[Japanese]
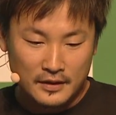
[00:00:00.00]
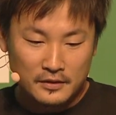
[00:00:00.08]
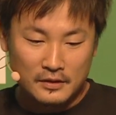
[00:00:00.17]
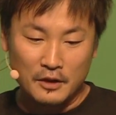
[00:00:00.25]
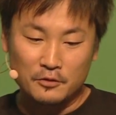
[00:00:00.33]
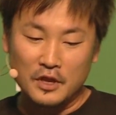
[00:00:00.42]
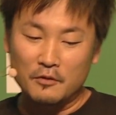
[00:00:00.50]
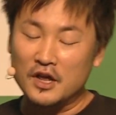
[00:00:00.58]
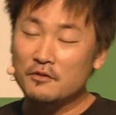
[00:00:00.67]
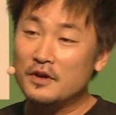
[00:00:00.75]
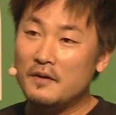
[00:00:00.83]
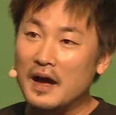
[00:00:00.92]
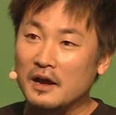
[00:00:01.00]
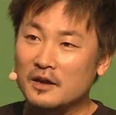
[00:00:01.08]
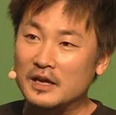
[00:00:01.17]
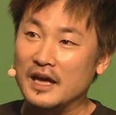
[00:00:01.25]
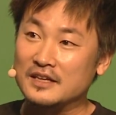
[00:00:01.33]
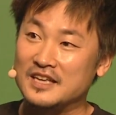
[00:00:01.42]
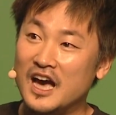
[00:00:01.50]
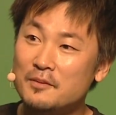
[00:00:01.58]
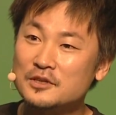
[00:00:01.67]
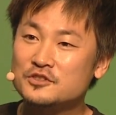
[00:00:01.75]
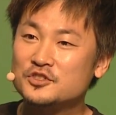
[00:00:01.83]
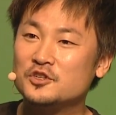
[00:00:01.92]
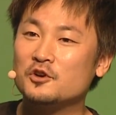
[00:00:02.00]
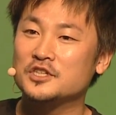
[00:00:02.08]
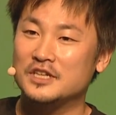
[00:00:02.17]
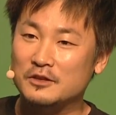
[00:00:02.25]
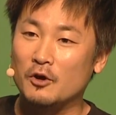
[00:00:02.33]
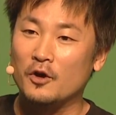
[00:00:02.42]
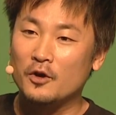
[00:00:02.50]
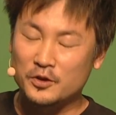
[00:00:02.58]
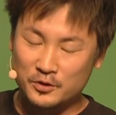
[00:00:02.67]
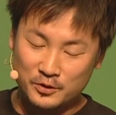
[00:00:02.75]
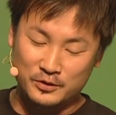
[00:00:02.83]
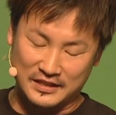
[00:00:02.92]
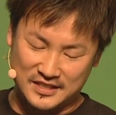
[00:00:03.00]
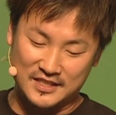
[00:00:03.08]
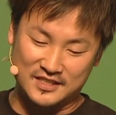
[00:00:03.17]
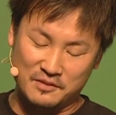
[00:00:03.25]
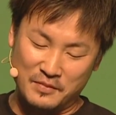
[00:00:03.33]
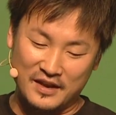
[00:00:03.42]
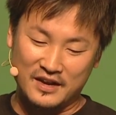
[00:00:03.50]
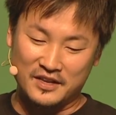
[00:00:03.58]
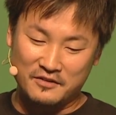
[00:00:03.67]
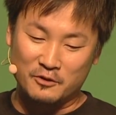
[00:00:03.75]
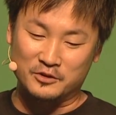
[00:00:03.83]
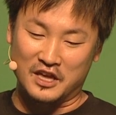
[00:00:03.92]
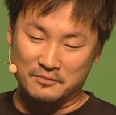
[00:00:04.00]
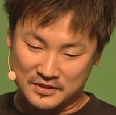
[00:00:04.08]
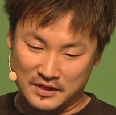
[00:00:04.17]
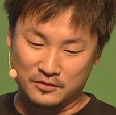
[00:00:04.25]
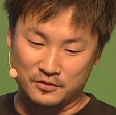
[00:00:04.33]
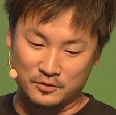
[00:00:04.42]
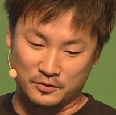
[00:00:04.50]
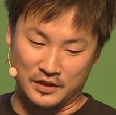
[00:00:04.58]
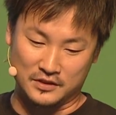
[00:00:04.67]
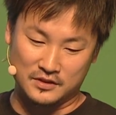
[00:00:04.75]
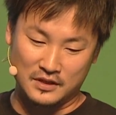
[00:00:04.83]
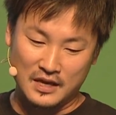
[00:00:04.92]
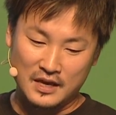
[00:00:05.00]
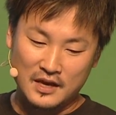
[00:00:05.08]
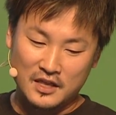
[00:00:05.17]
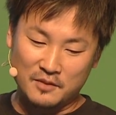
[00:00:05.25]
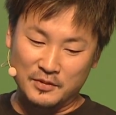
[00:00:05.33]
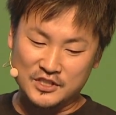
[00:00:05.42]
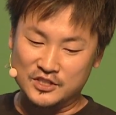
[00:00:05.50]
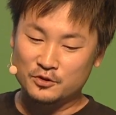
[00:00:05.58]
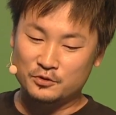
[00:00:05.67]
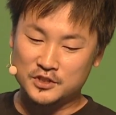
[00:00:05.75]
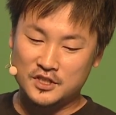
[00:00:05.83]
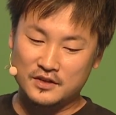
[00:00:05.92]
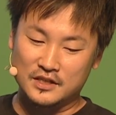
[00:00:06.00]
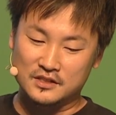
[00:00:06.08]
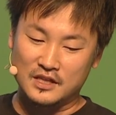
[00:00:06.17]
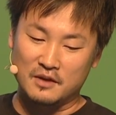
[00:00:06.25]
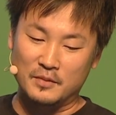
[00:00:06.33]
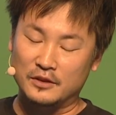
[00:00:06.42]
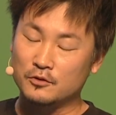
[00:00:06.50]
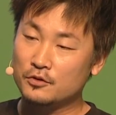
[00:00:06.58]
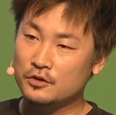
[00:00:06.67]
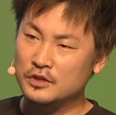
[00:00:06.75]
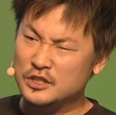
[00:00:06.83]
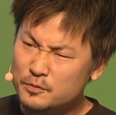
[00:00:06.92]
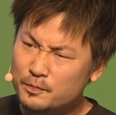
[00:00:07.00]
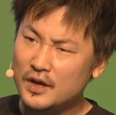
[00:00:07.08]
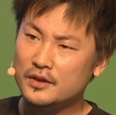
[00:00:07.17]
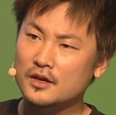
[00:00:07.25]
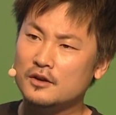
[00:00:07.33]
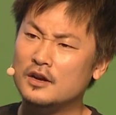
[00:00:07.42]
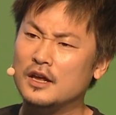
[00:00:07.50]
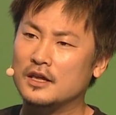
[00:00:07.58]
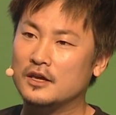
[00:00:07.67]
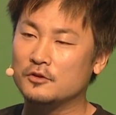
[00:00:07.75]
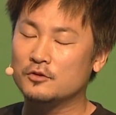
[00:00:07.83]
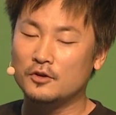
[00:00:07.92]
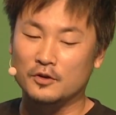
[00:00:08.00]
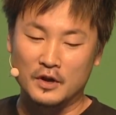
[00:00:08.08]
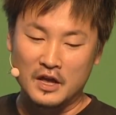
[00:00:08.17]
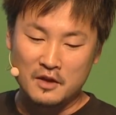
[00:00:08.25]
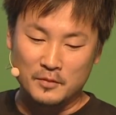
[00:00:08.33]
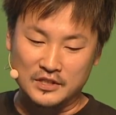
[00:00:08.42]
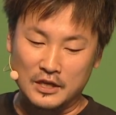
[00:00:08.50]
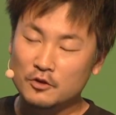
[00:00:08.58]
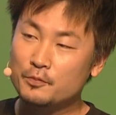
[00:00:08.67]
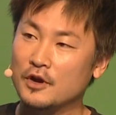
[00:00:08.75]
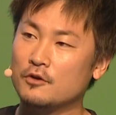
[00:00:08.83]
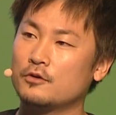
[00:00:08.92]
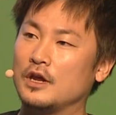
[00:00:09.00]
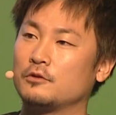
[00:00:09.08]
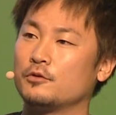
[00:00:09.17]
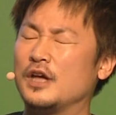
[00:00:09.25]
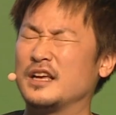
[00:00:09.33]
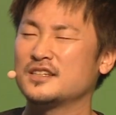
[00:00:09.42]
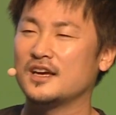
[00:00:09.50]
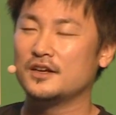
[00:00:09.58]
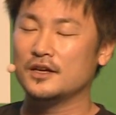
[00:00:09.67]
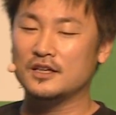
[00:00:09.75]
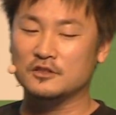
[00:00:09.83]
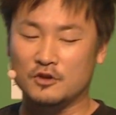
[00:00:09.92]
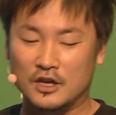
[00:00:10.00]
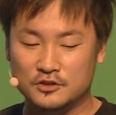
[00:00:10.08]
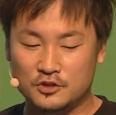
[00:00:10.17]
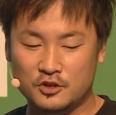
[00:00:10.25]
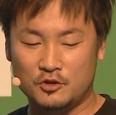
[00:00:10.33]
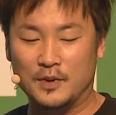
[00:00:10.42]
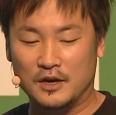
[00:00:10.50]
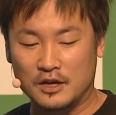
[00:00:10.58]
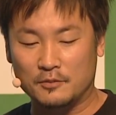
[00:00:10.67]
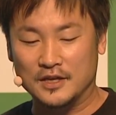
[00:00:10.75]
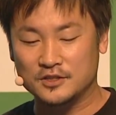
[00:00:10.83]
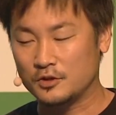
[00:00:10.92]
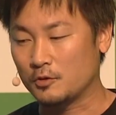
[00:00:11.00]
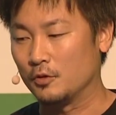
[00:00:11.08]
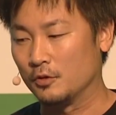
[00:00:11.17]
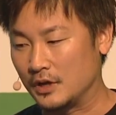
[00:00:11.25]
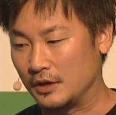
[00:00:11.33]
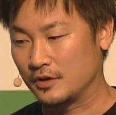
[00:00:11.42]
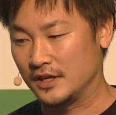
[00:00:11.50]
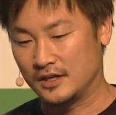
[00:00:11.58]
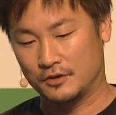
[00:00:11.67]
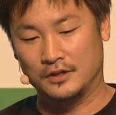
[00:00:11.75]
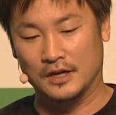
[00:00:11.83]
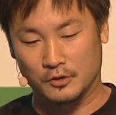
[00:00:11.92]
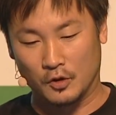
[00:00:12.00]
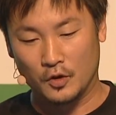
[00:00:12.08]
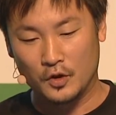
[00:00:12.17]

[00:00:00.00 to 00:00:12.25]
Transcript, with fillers: なので我々は、えー、サービス事業者だという立ち位置でメーカーではございませんというところです。で、まあ、市場としてはですね、まあ、導入 にじゅっパーセント できるぐらいできると、まあ、せんろっぴゃくおくぐらい取り扱いができて、そこから じゅうごパーセント ぐらいマージン取れてこのぐらいの金額になると。